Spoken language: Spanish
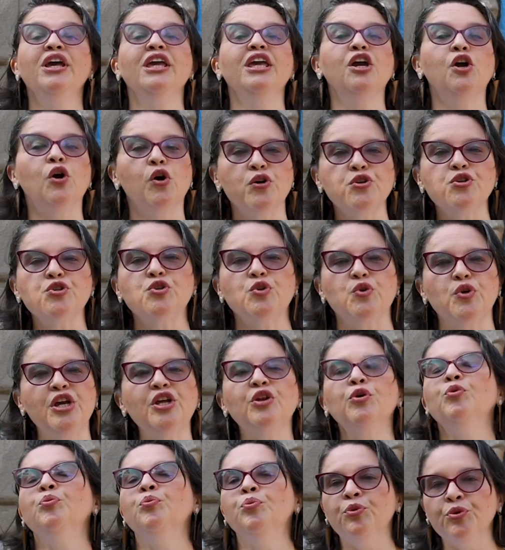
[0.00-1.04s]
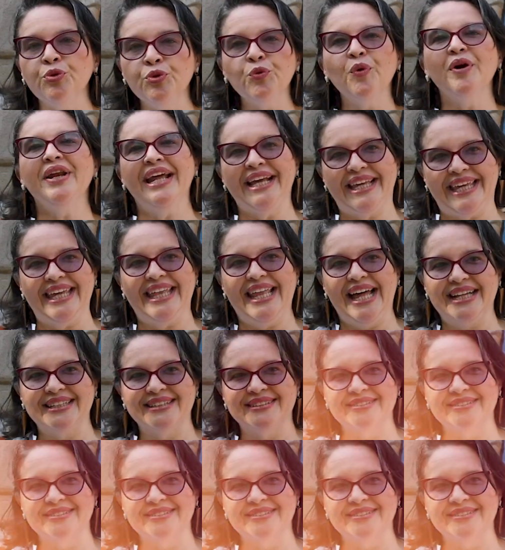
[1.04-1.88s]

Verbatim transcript: y construir un mundo en equidad.